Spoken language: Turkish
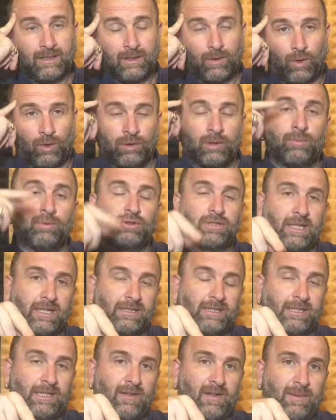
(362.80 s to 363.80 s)
onu bu sene
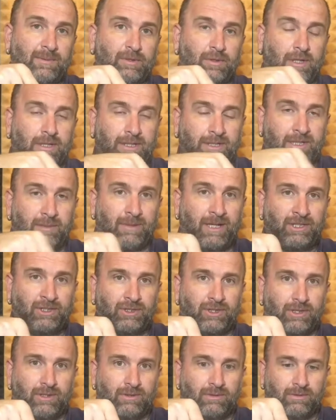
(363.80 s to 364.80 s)
de devam ettiriyorlar. İki
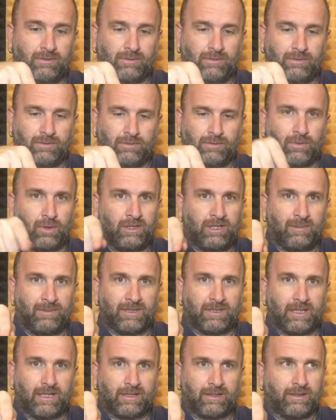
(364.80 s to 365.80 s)
maç gol
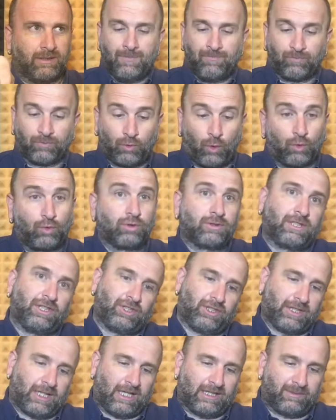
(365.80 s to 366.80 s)
yemediler. 9
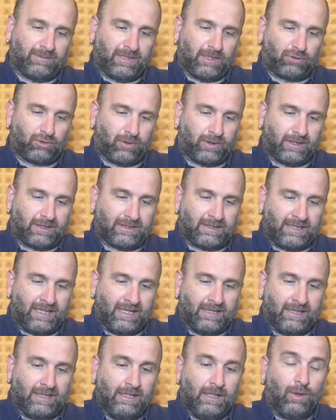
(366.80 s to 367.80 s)
kişi kaldı bir de sonrasında.
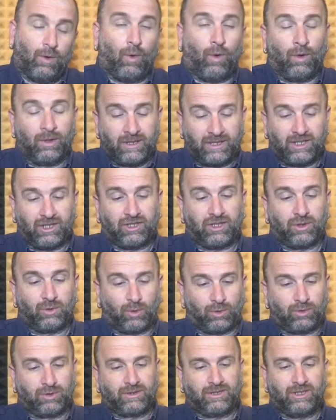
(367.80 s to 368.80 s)
Yani 10 kişi,
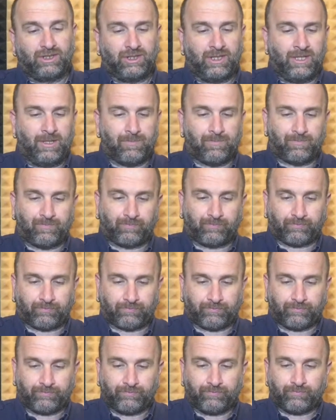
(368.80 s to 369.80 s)
9 kişi
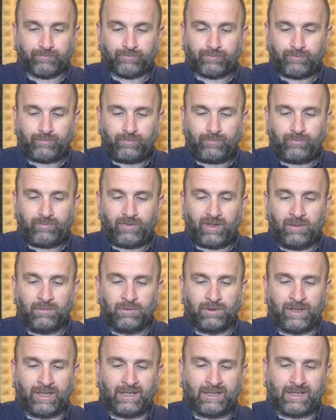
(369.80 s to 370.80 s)

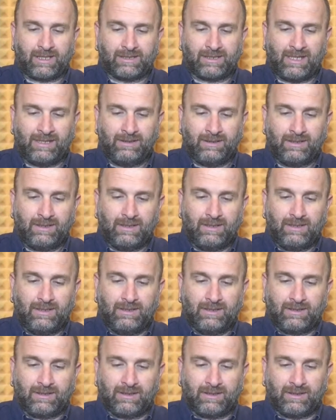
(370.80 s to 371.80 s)
bunlar hakikaten
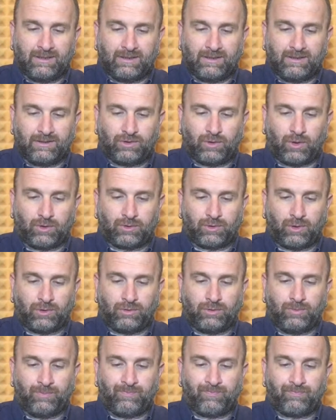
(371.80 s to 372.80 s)
e, çok
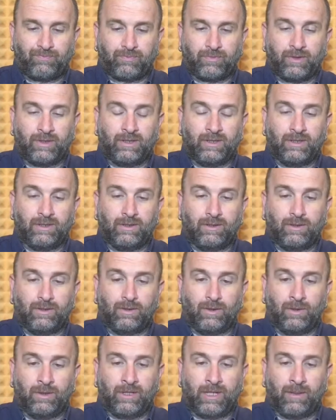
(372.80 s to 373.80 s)
çok e,
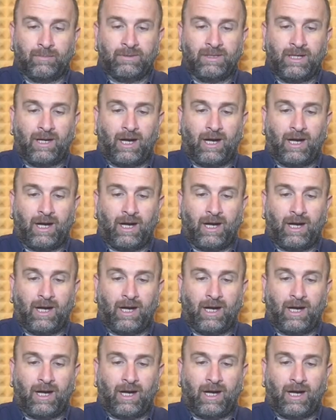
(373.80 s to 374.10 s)
önemli.